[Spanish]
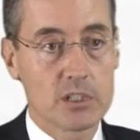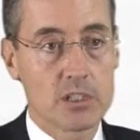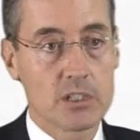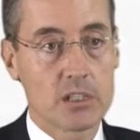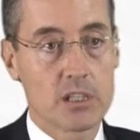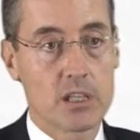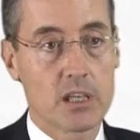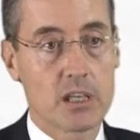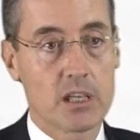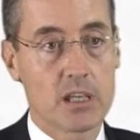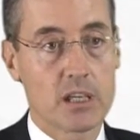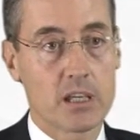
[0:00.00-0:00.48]

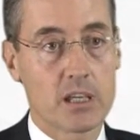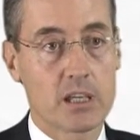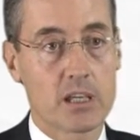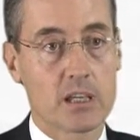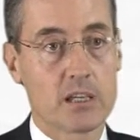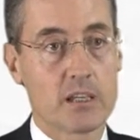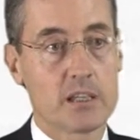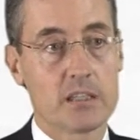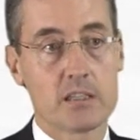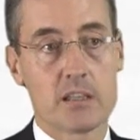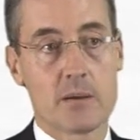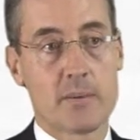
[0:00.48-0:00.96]

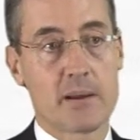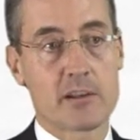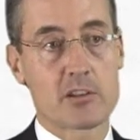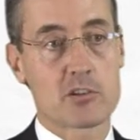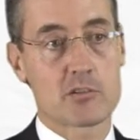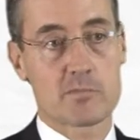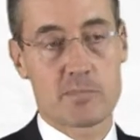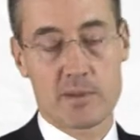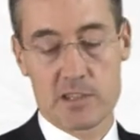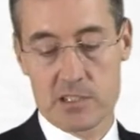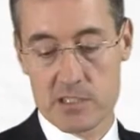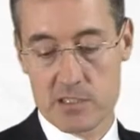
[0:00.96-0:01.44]
eh, y de
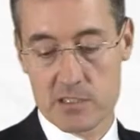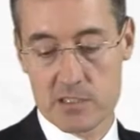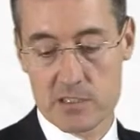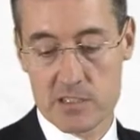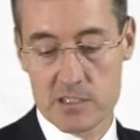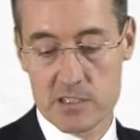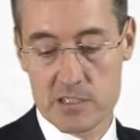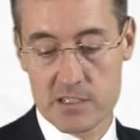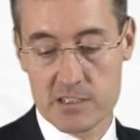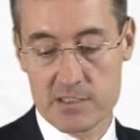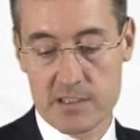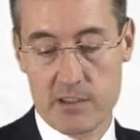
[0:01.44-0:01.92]
varios
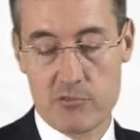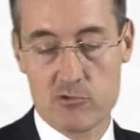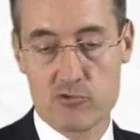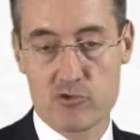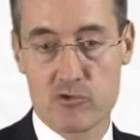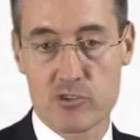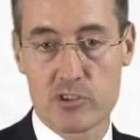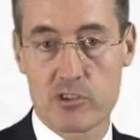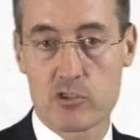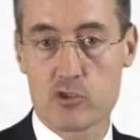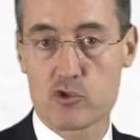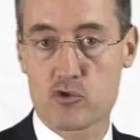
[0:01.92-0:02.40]
presidentes de Estados
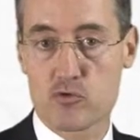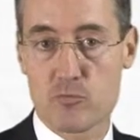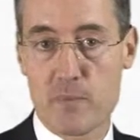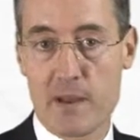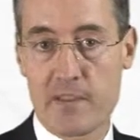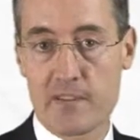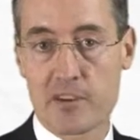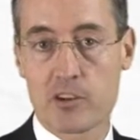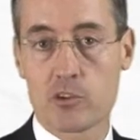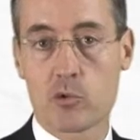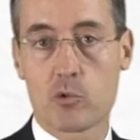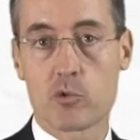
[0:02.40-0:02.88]
Unidos. Su
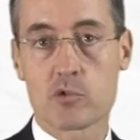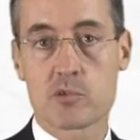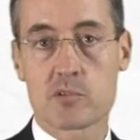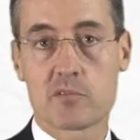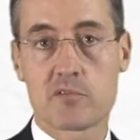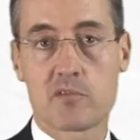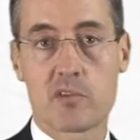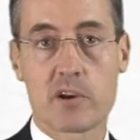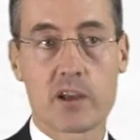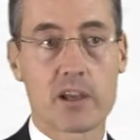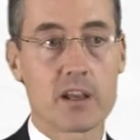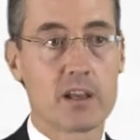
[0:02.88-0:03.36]
madre incluso
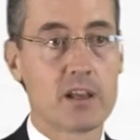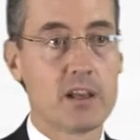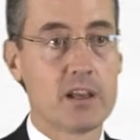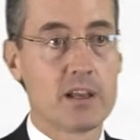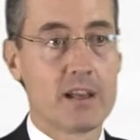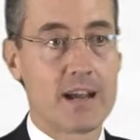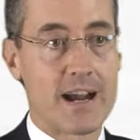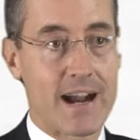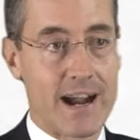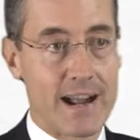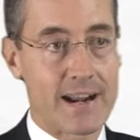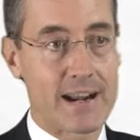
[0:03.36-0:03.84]
fue
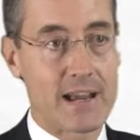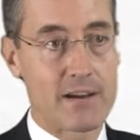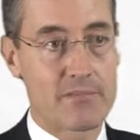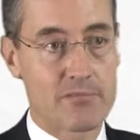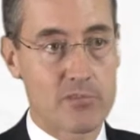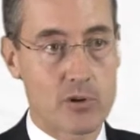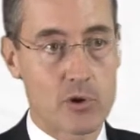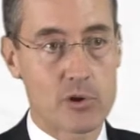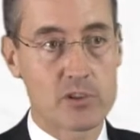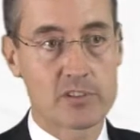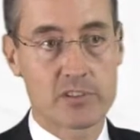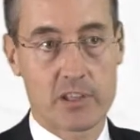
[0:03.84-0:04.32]
Ana
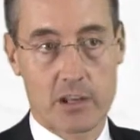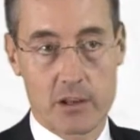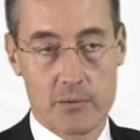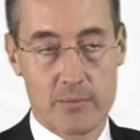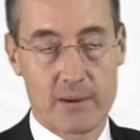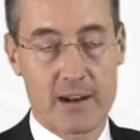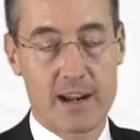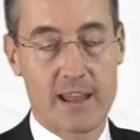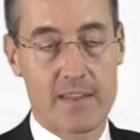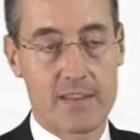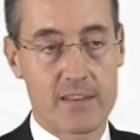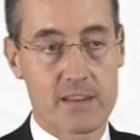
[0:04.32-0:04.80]
Freud,
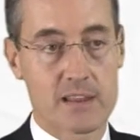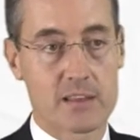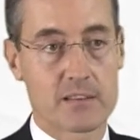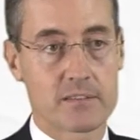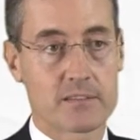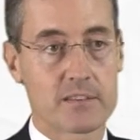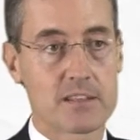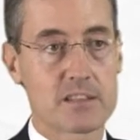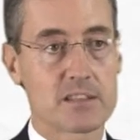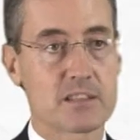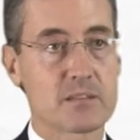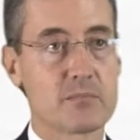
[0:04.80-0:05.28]
hermana
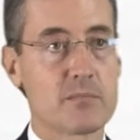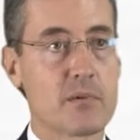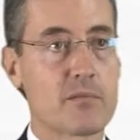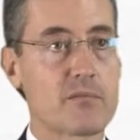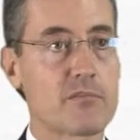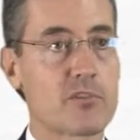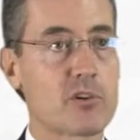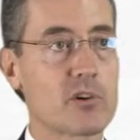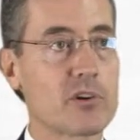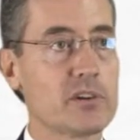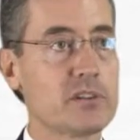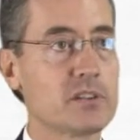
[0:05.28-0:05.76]
de, Sigmund
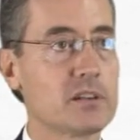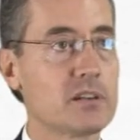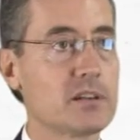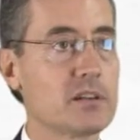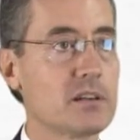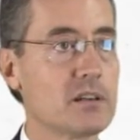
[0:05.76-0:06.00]
Freud.